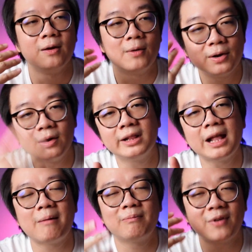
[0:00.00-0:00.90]
คุยโทร
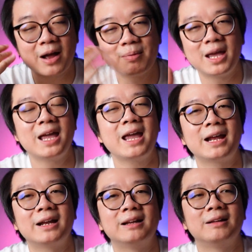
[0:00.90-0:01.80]
ศัพท์ฟังเพลง
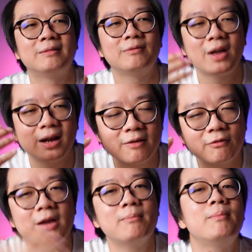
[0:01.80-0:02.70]
ฟัง
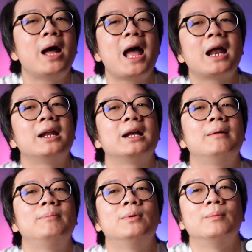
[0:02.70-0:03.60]
FM บ้างนะครั
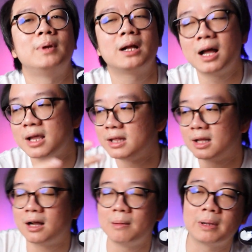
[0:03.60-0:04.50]
บผมแล้วก็อินเตอ
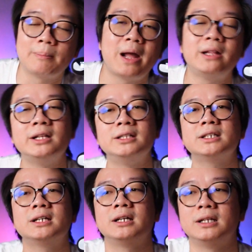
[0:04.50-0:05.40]
ร์คอมกับ
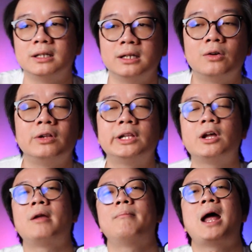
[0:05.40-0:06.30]
Passenger หรือคน
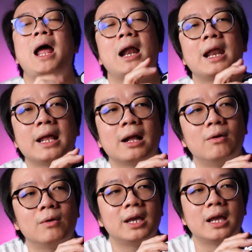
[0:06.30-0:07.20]
ซ้อนบ้างอะไรเงี้ยก็
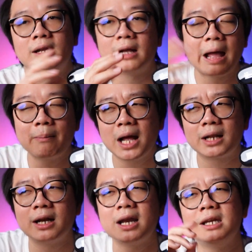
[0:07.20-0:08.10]
โอเคหรือข้ามคัน
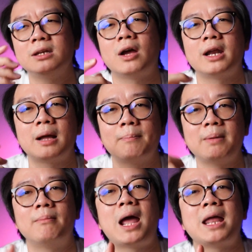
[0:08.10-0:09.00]
ก็ได้นิดหน่อยนะครับเป็
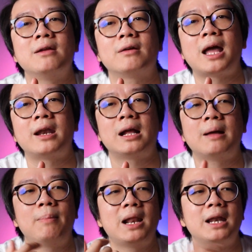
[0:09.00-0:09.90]
นแบรนด์เดียวกันนะครั
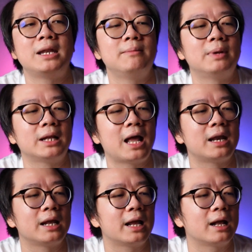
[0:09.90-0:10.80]
บพารานิเหมือนกัน
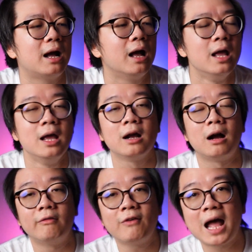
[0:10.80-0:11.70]
อย่างเงี้ยก็ข
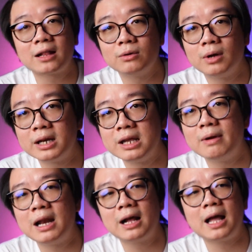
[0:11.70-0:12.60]
อฝากตัวนี้
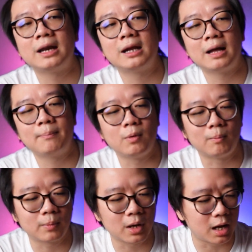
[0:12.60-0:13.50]
ไว้แล้วกันนะครับผม
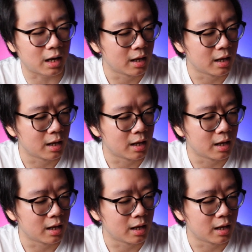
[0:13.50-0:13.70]
ก็